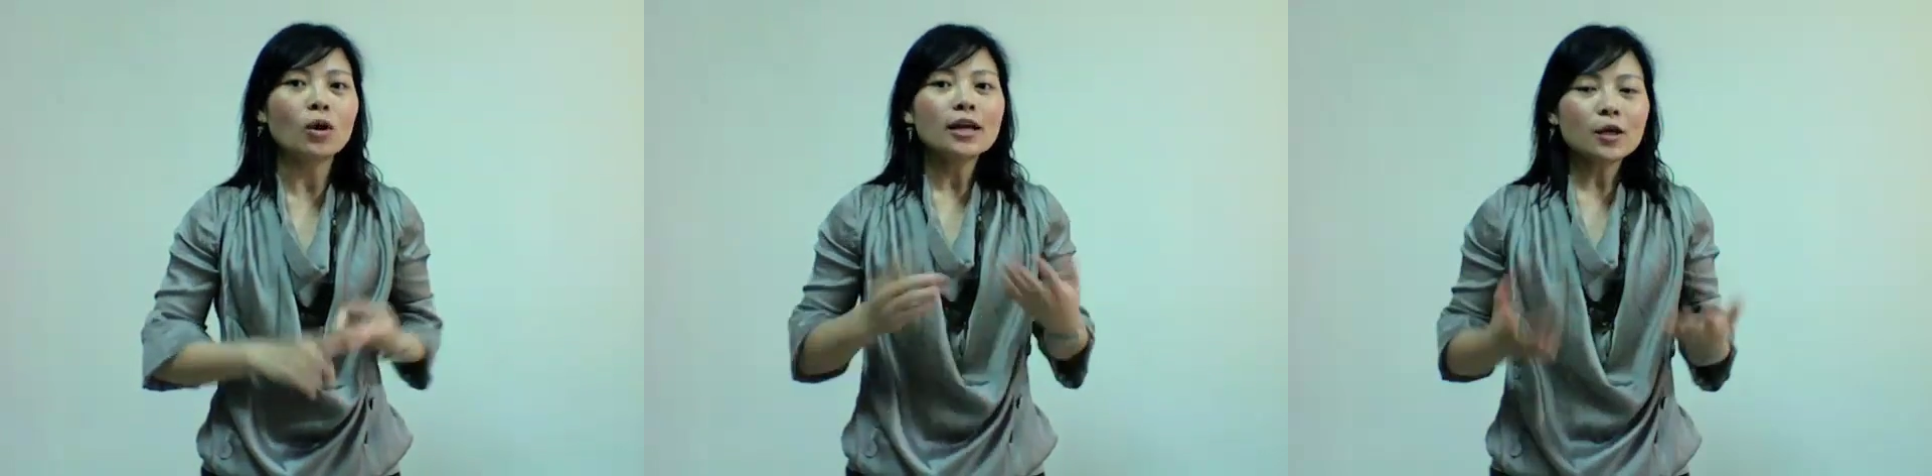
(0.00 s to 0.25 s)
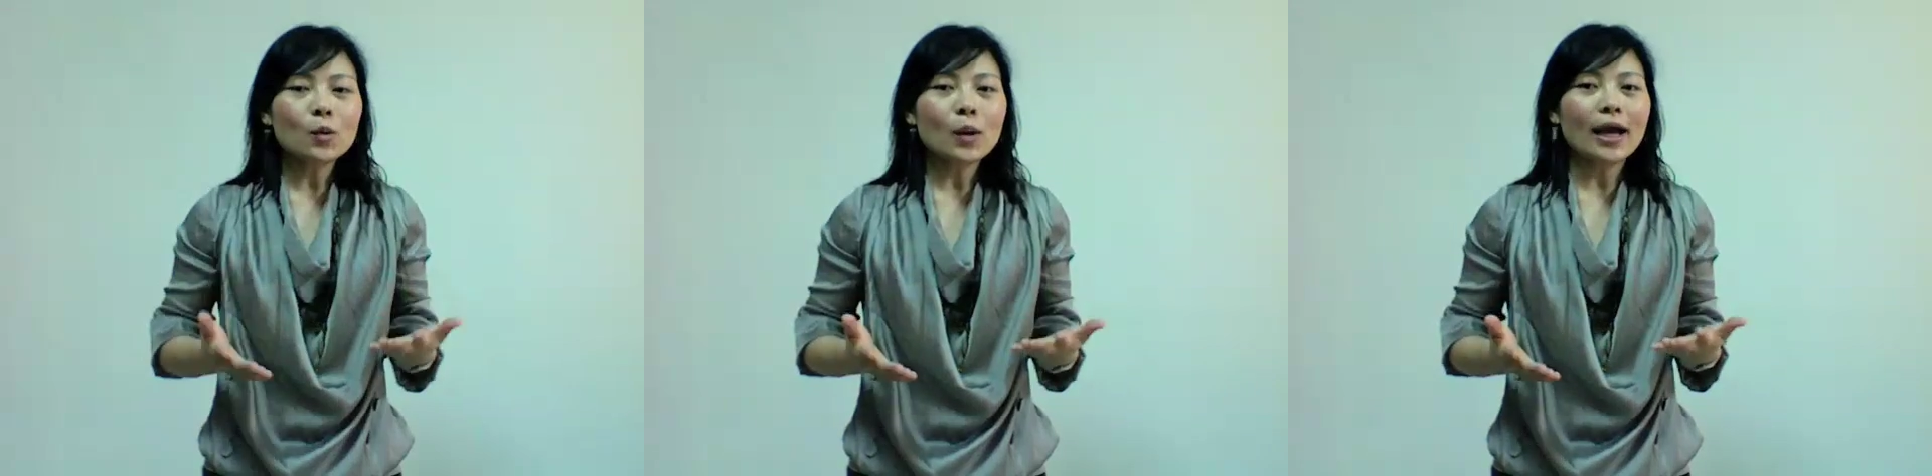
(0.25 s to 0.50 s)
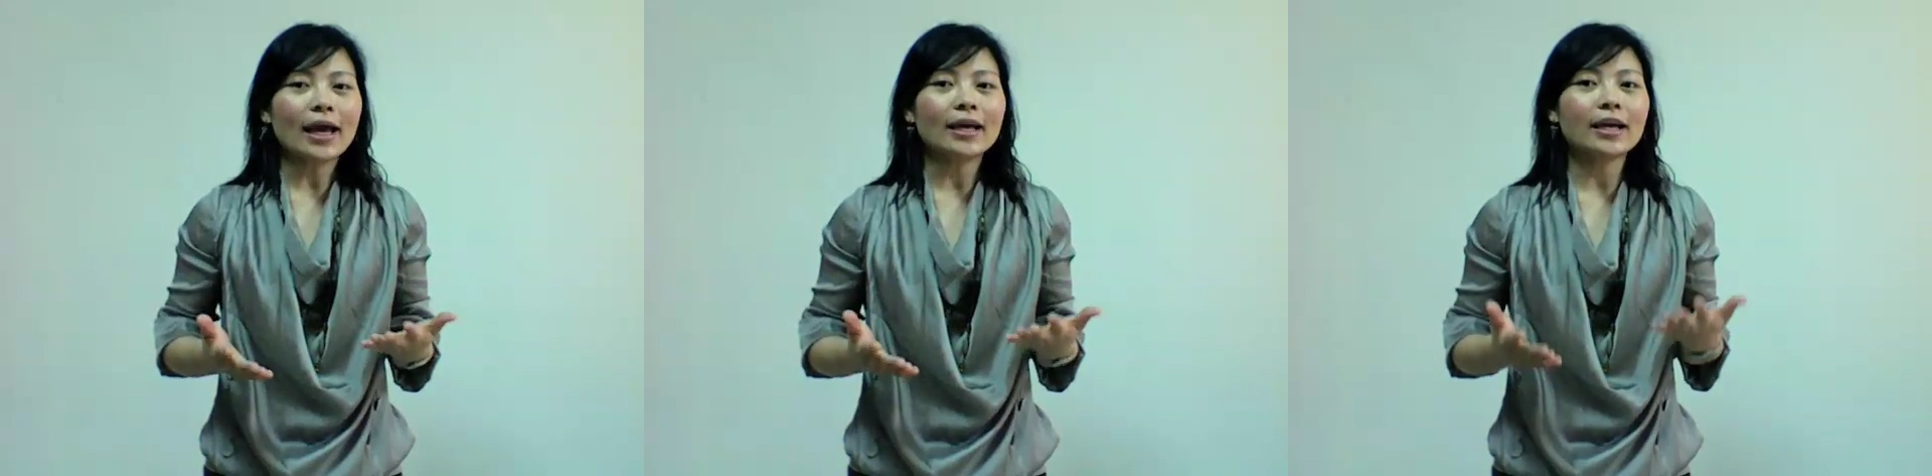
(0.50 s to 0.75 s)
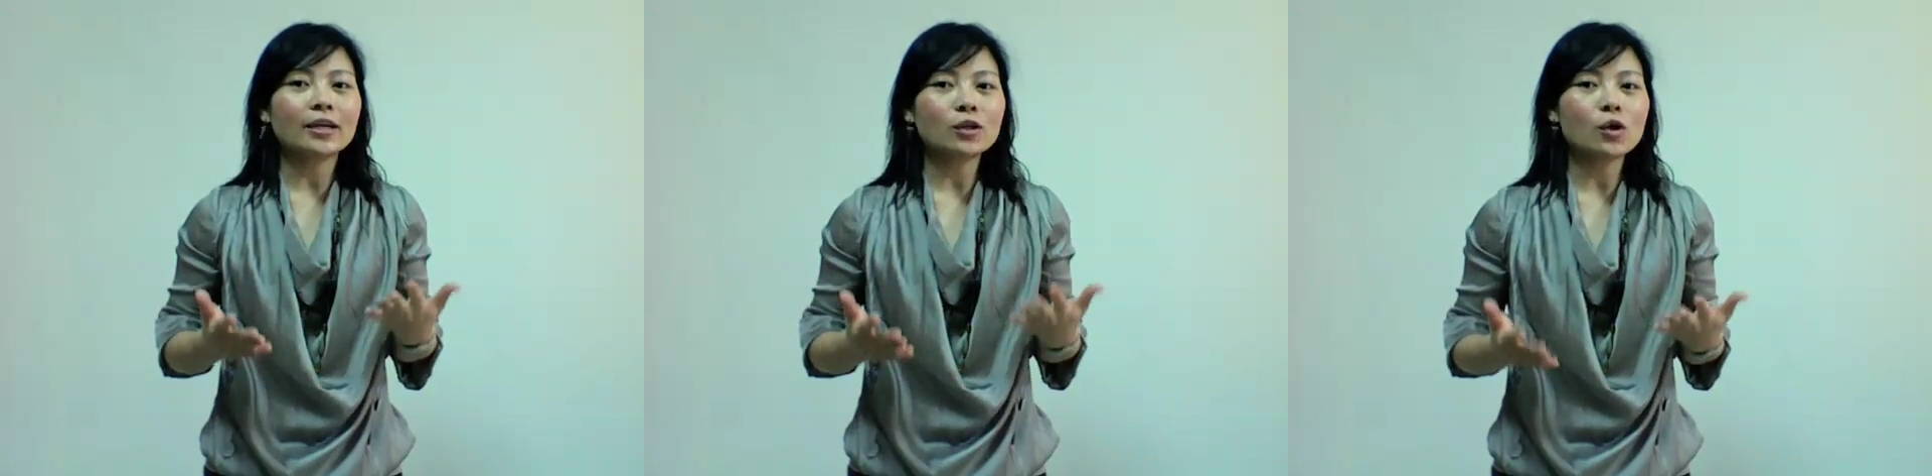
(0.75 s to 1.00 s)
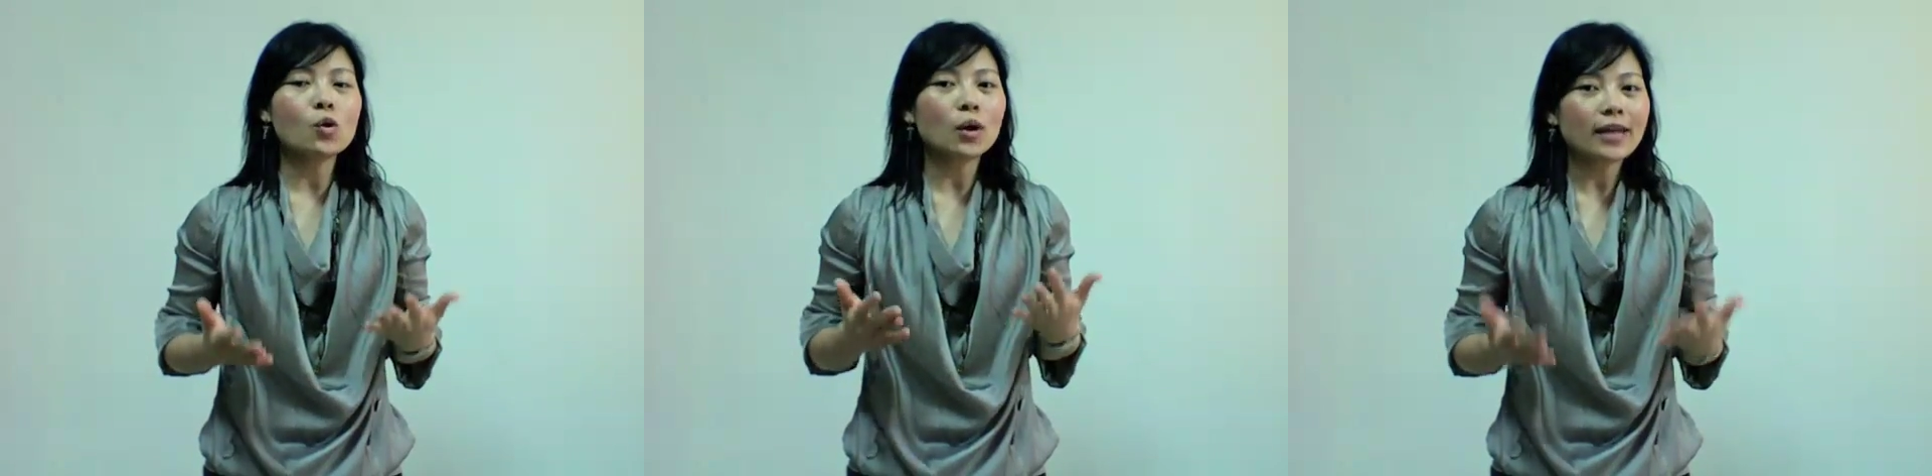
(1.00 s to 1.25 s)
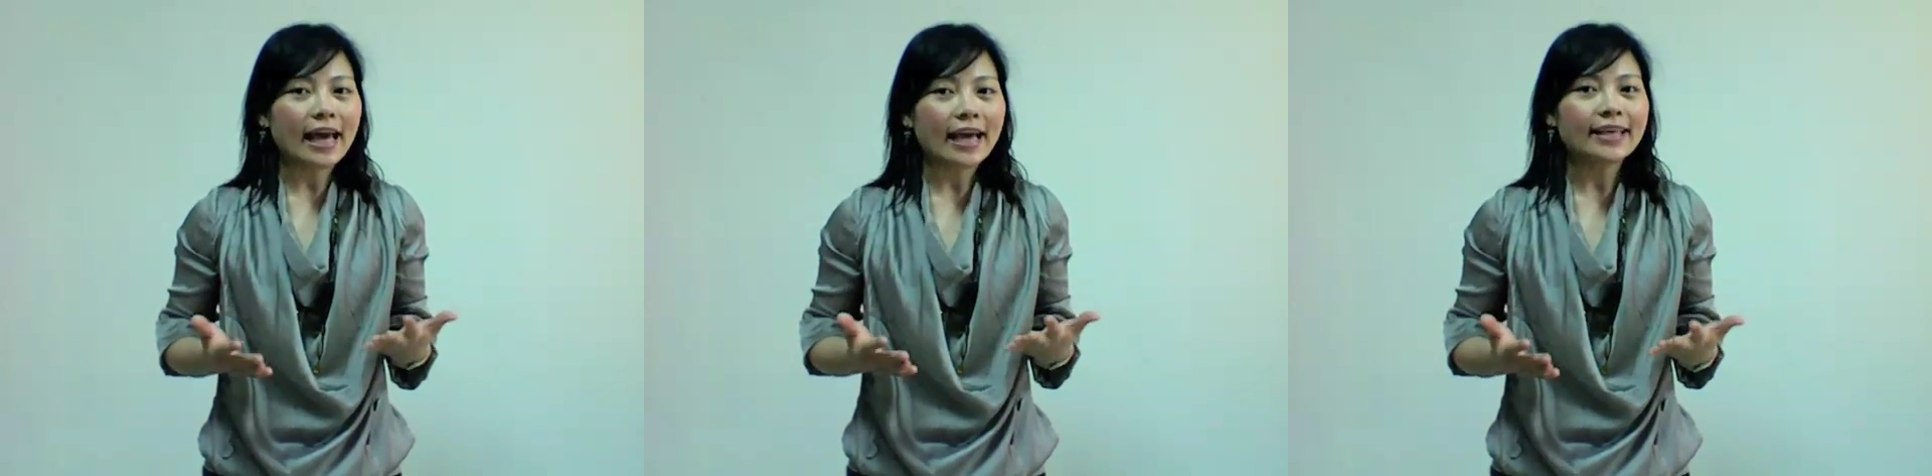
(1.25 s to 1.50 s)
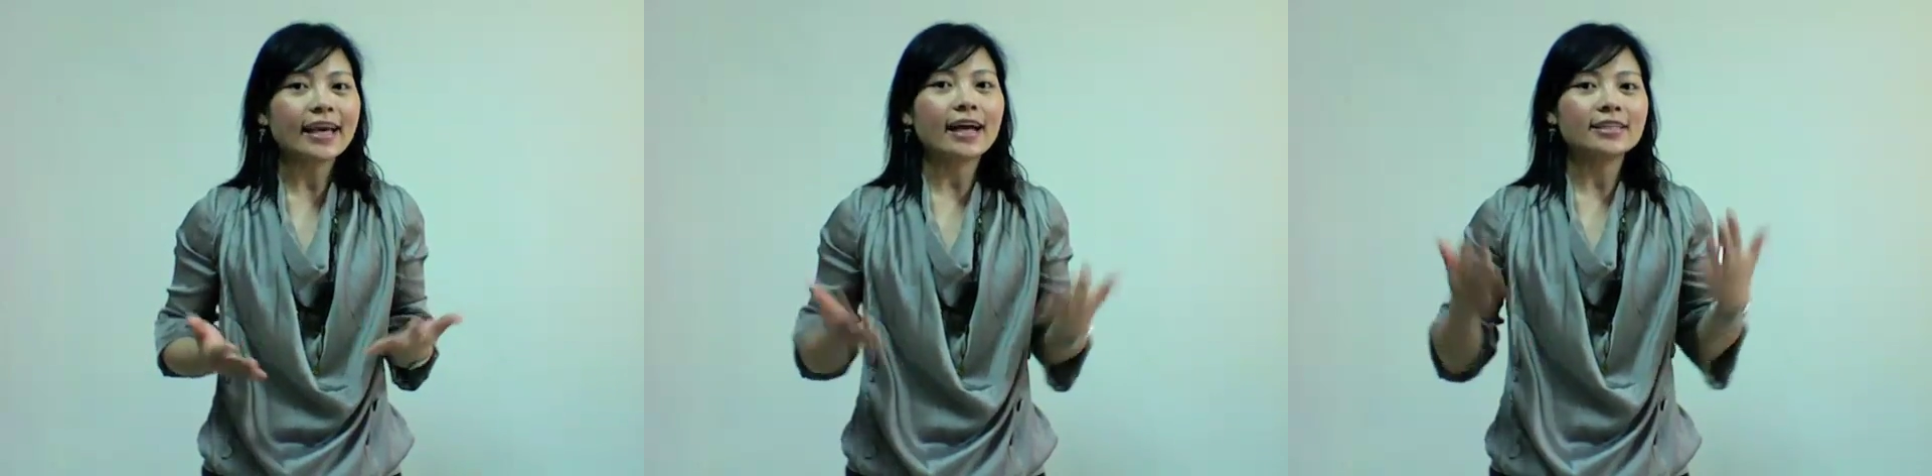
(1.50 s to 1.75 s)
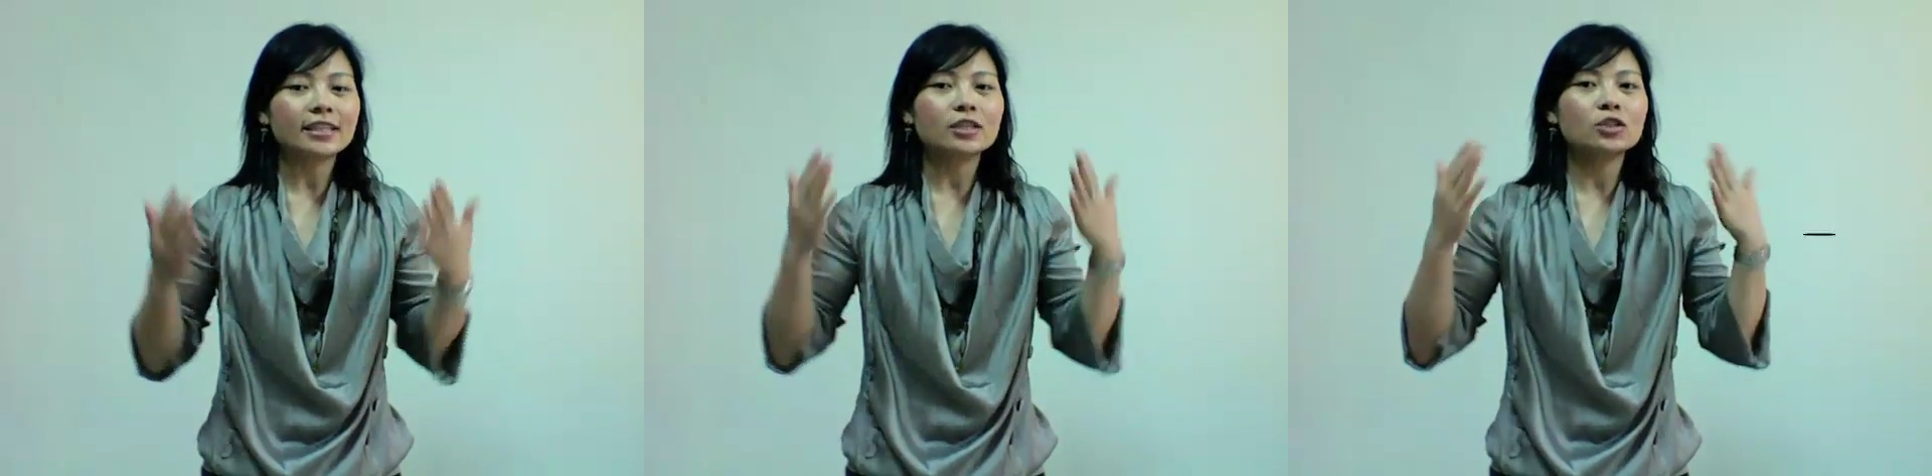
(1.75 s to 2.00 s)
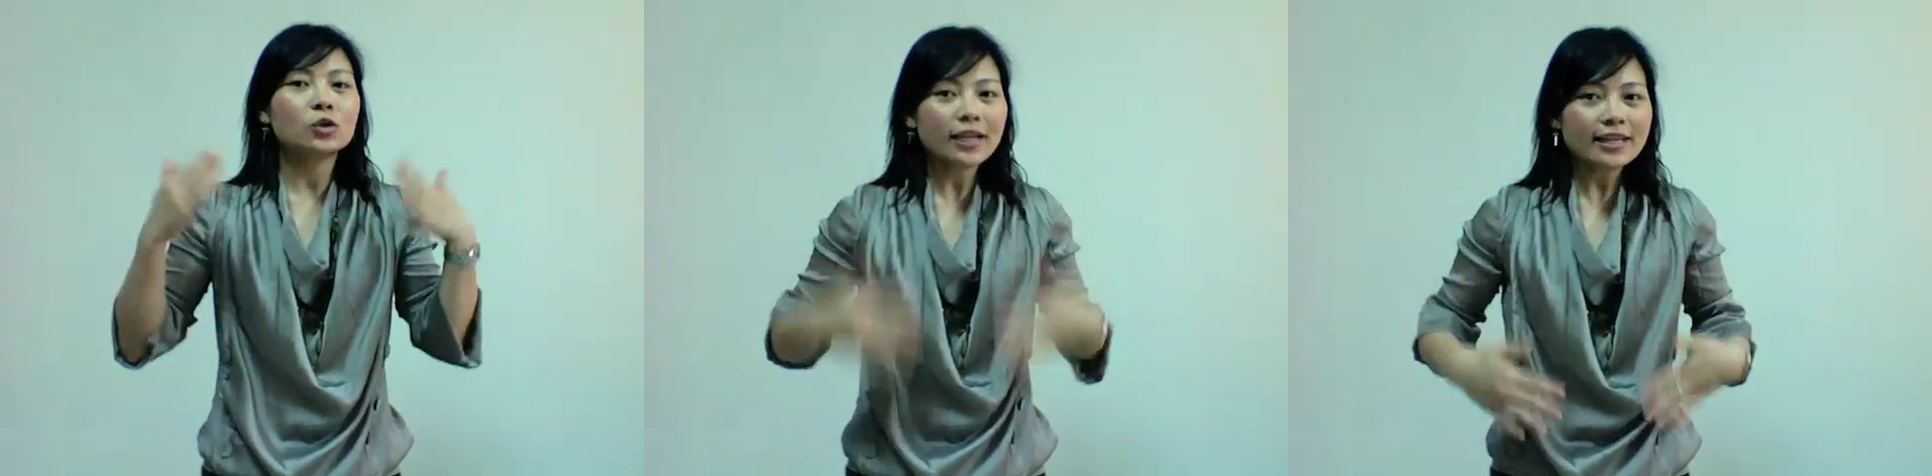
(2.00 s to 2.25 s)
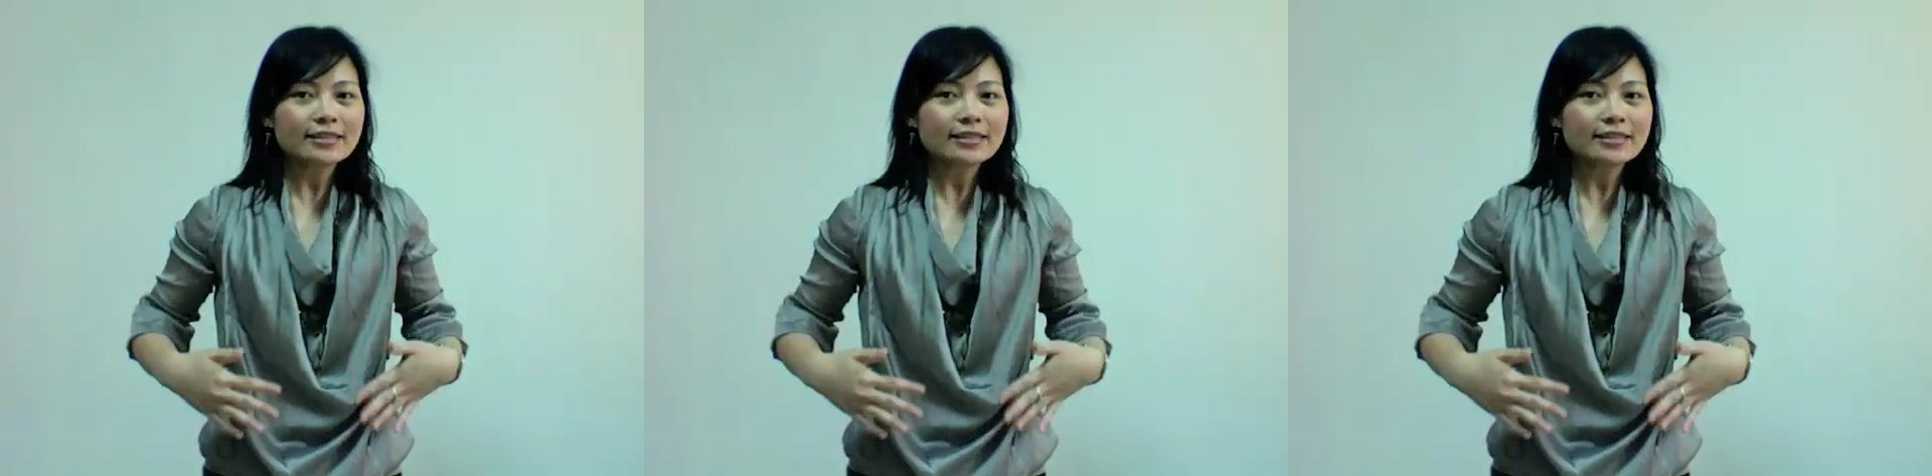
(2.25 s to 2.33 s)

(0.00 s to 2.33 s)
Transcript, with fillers: 另外还可以透过蓝牙接收内